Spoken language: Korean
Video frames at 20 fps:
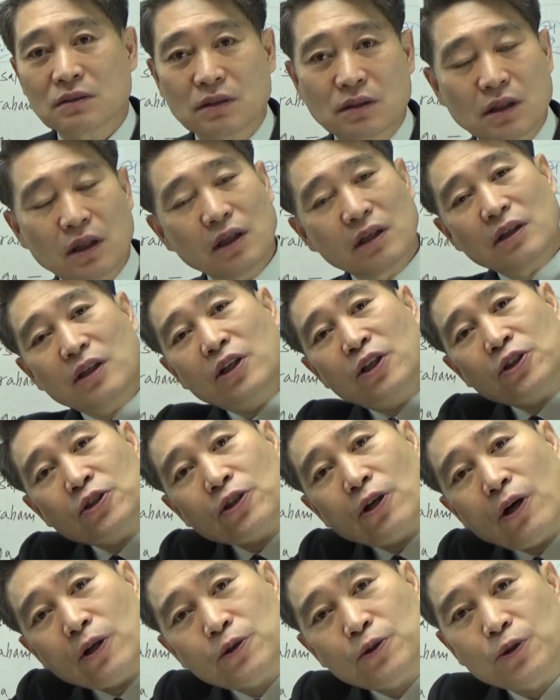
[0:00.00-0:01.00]
그
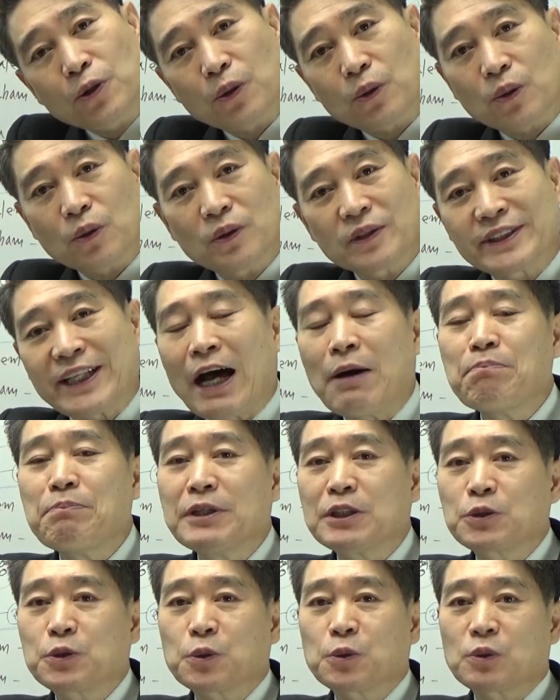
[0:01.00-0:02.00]
저쪽
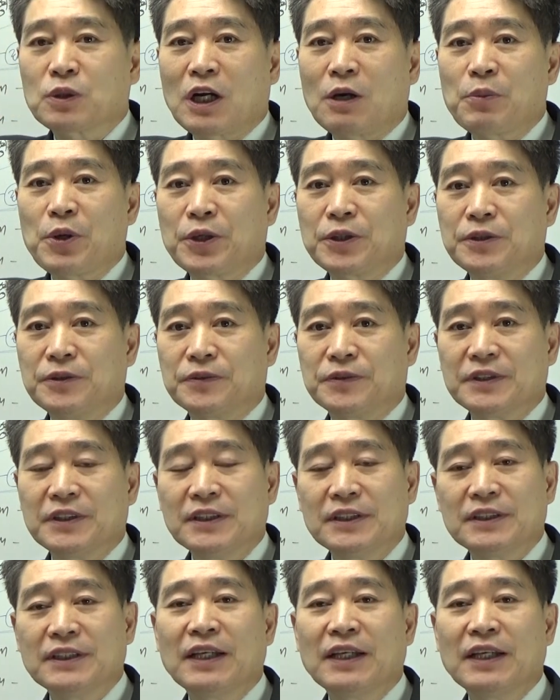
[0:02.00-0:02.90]
남미 쪽으로 가면은